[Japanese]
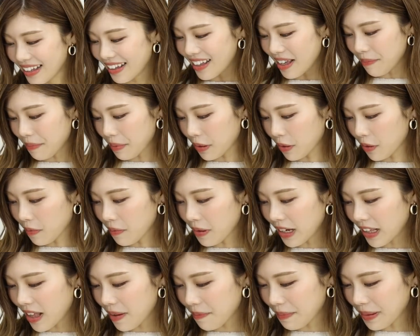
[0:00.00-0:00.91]
やっぱりほんま
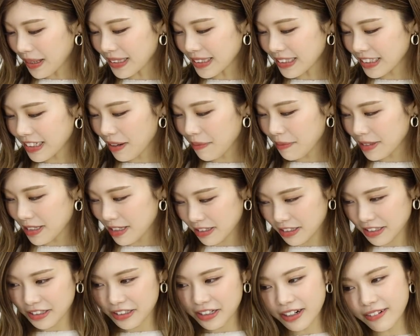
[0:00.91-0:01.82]
にねパンツがめちゃ
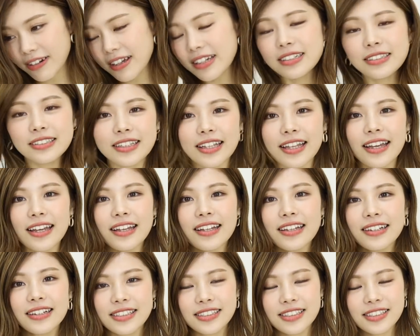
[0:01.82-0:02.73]
くちゃ可愛くて
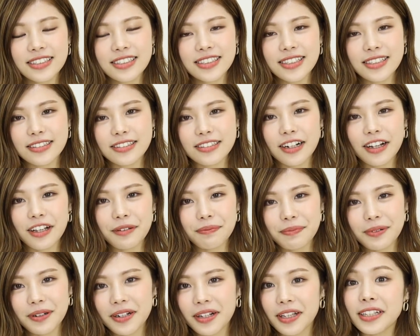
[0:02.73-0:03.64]
新作がいっ
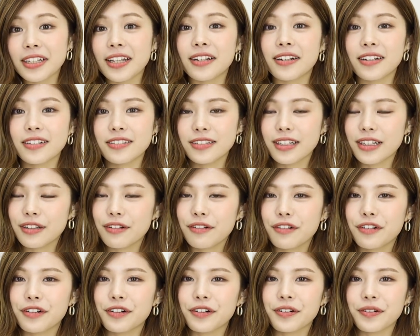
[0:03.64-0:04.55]
ぱい出てたんですけ
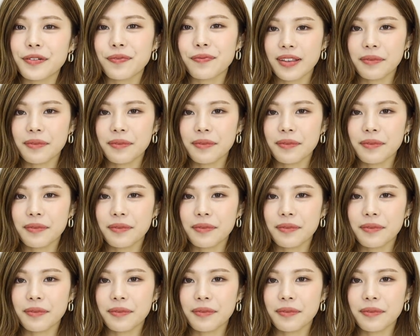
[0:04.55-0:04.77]
ど